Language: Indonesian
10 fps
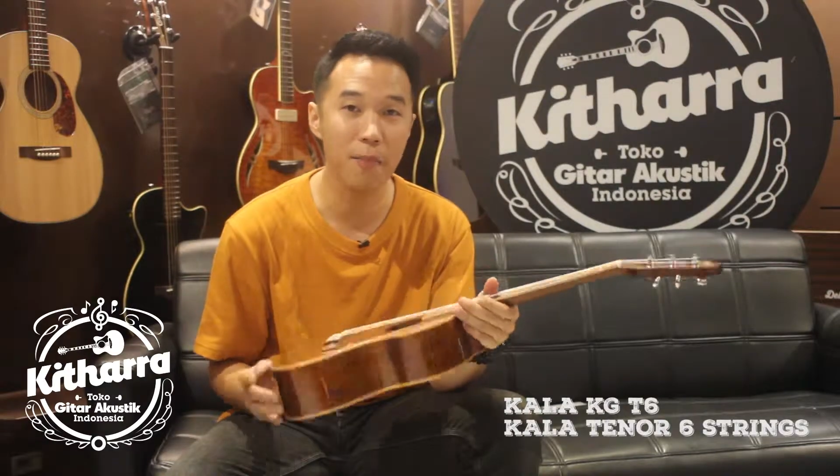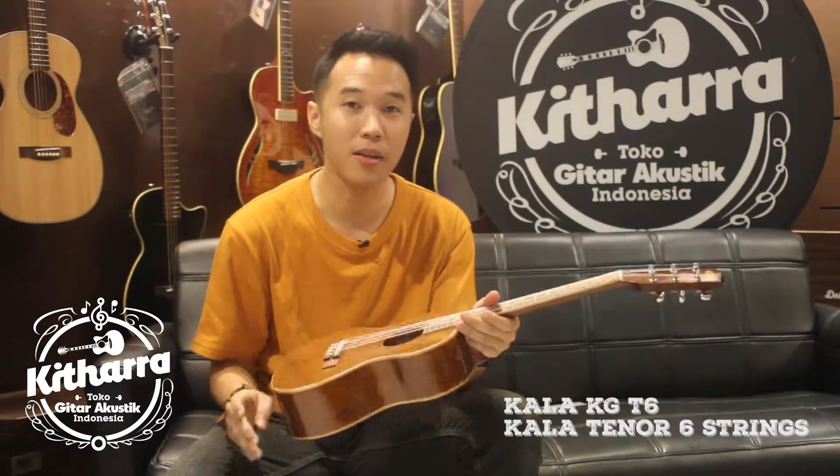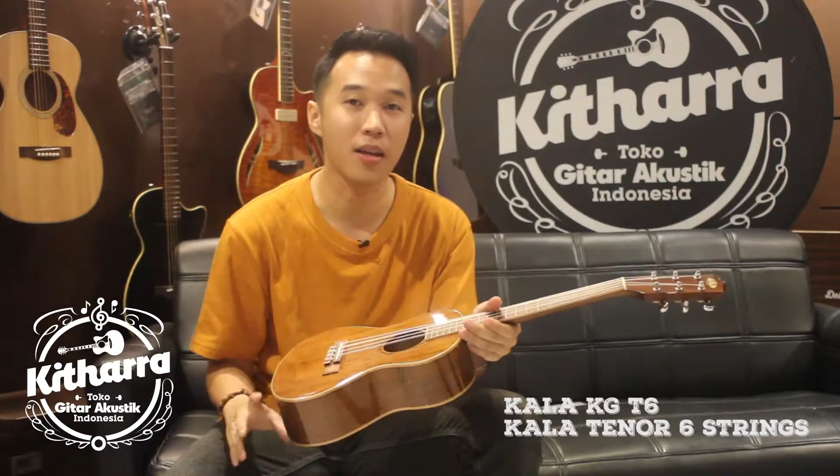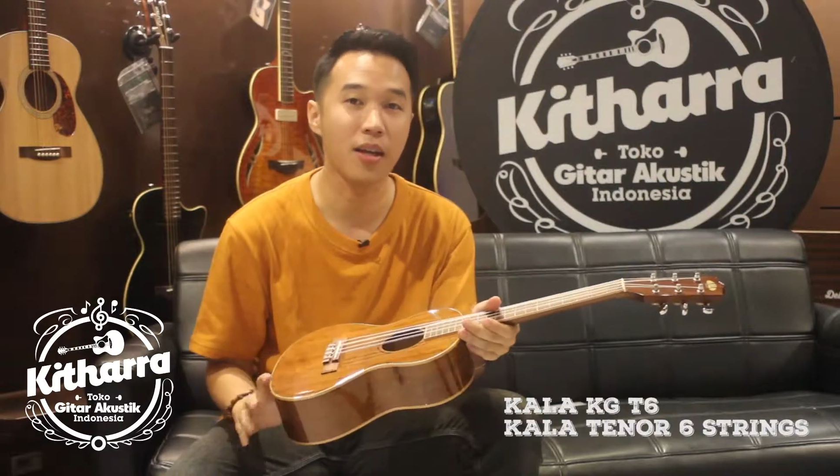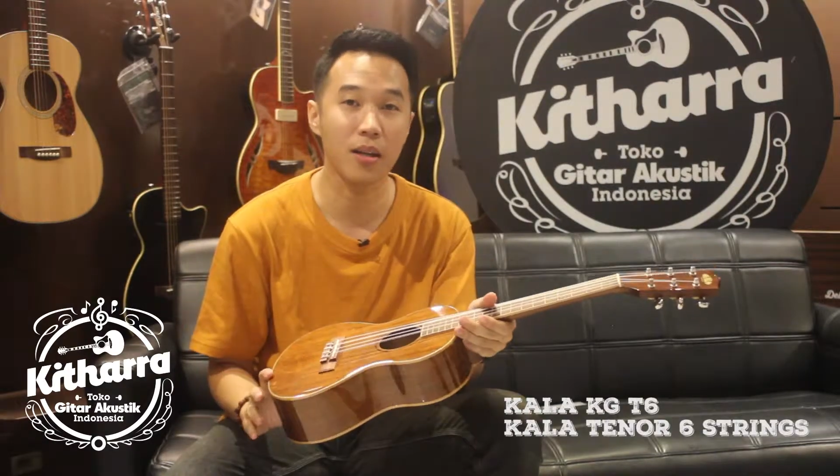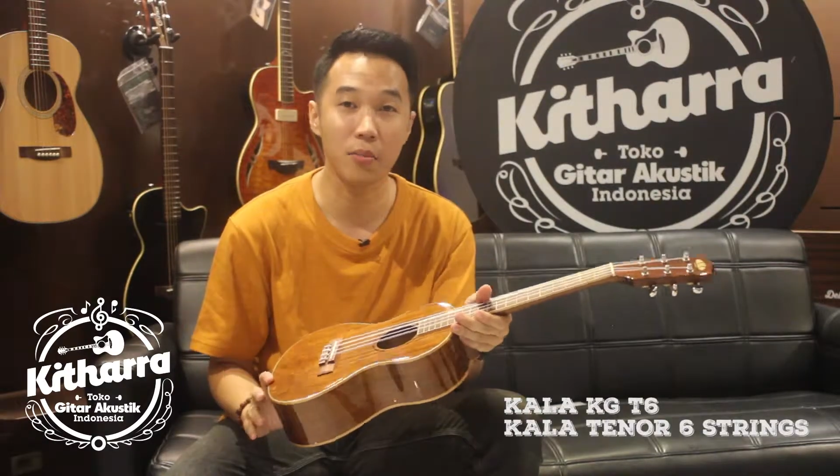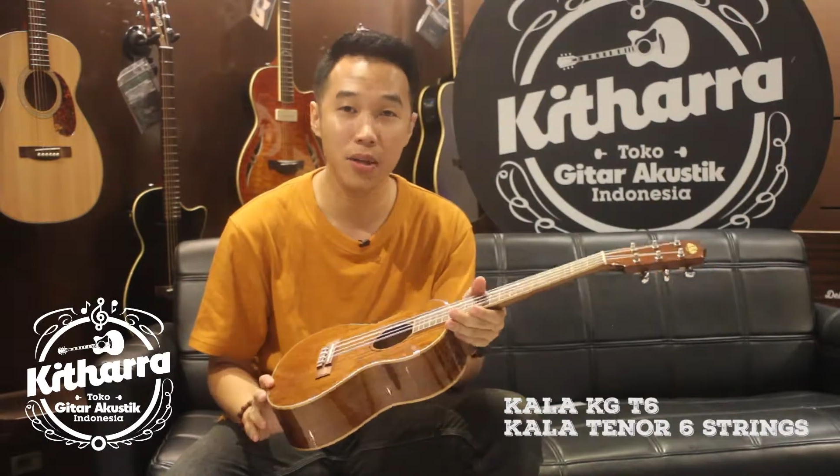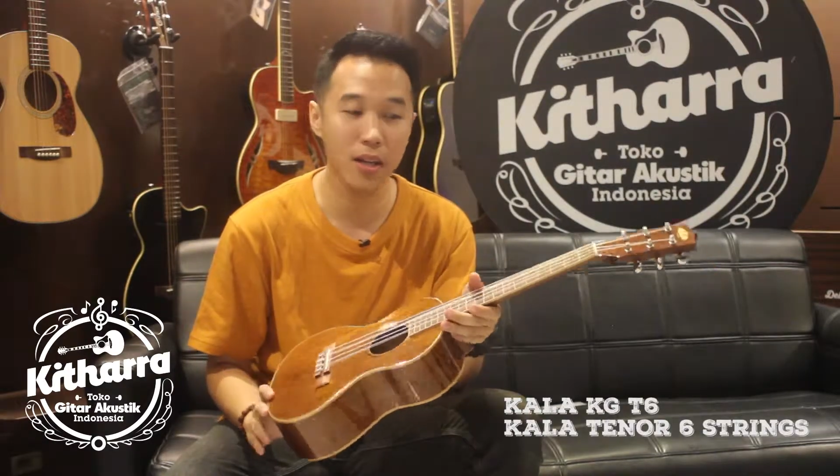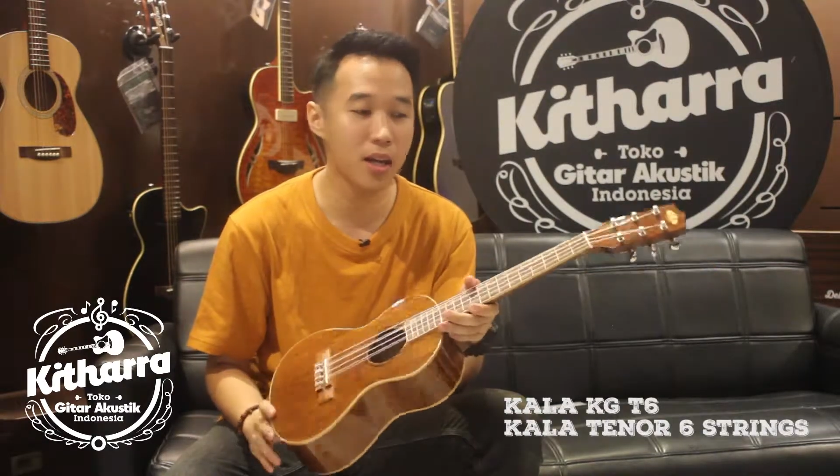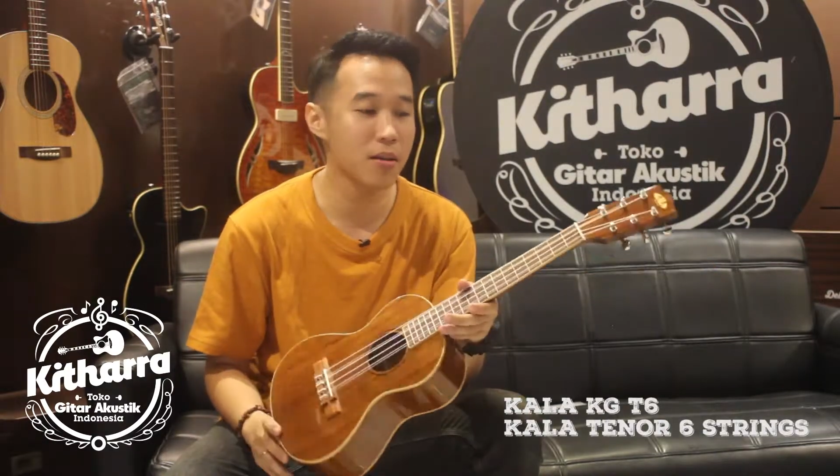Nah,
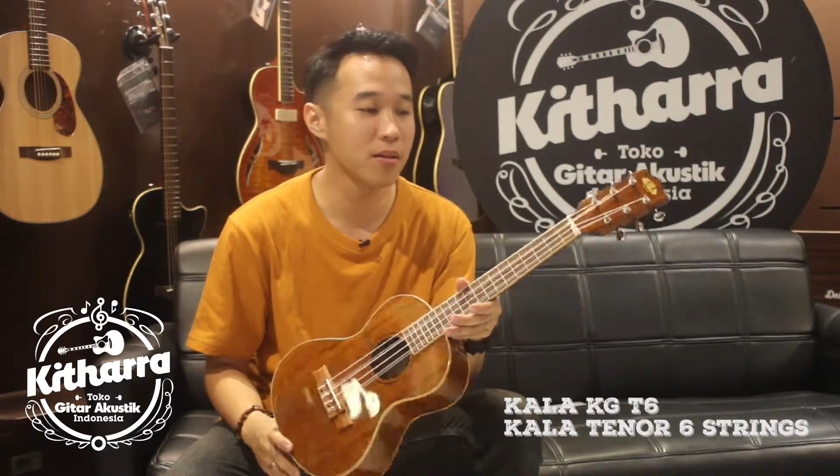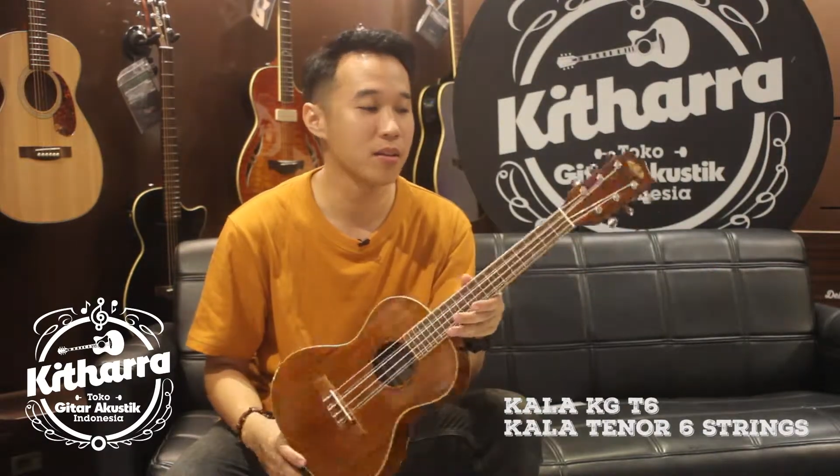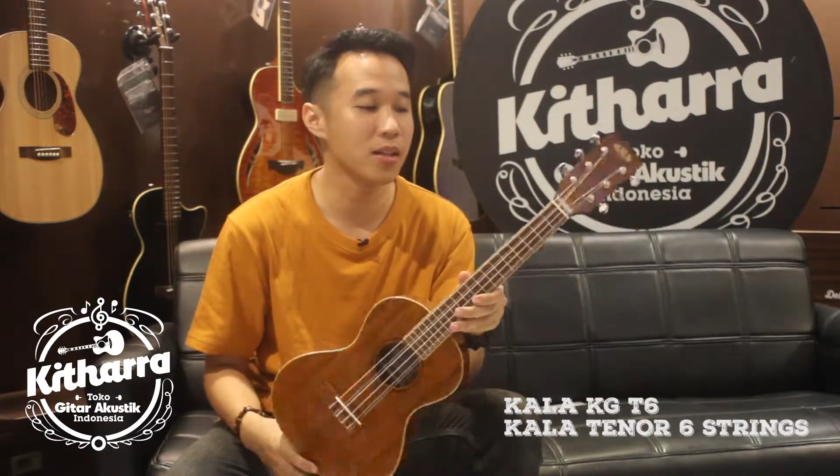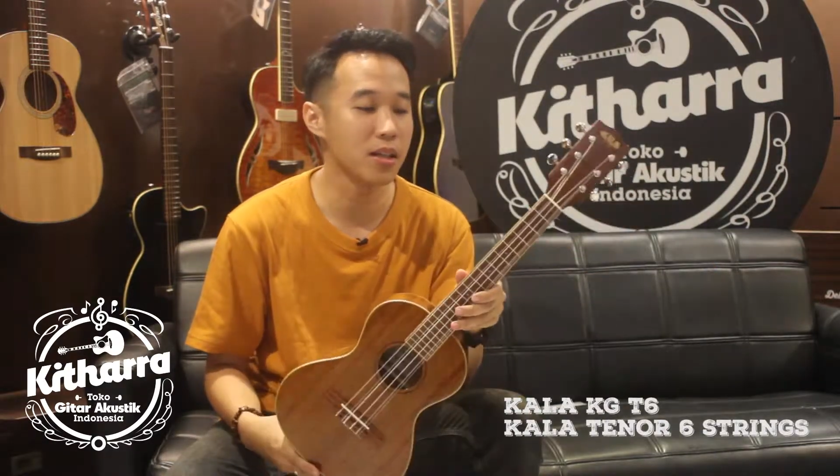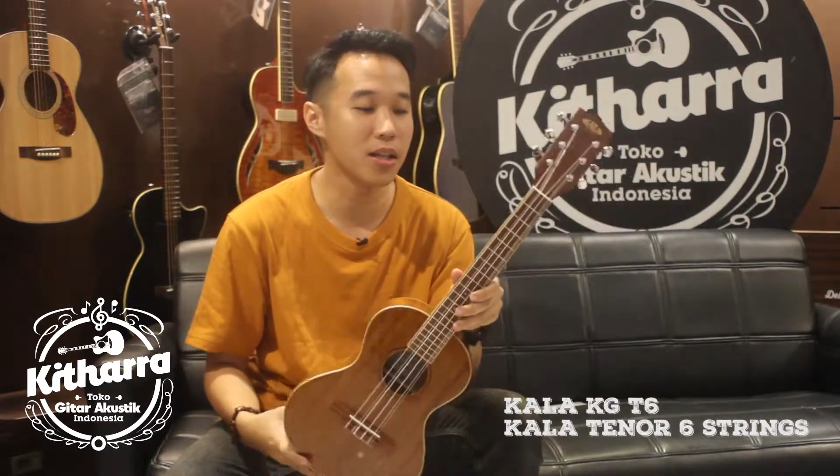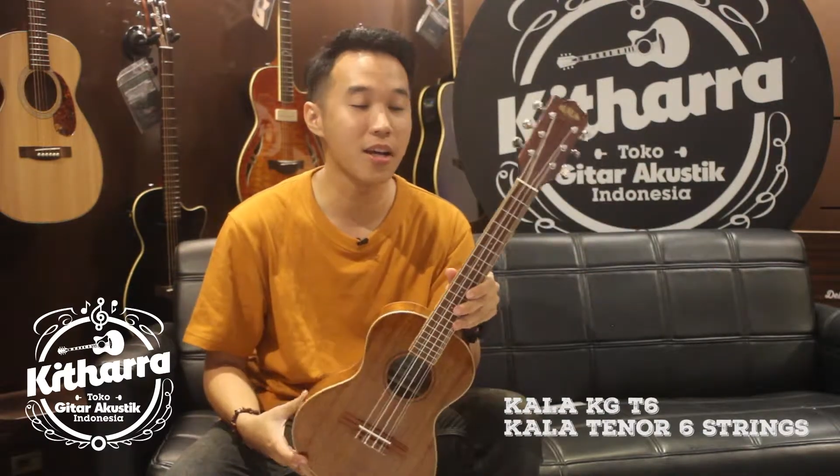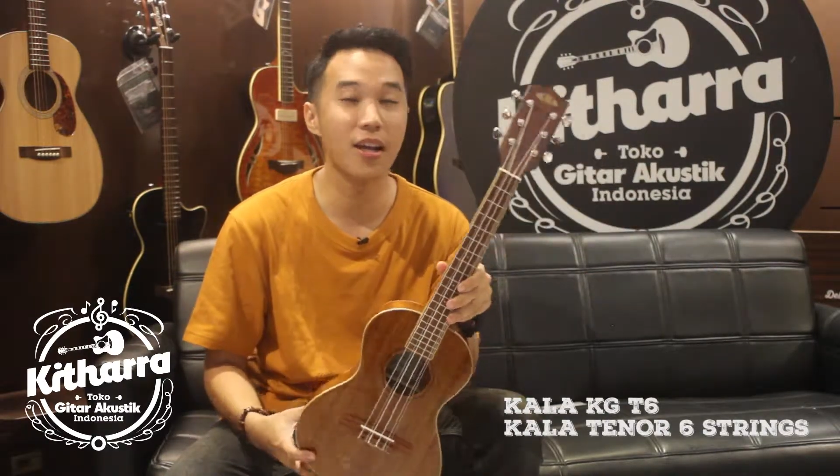ribet kan? Intinya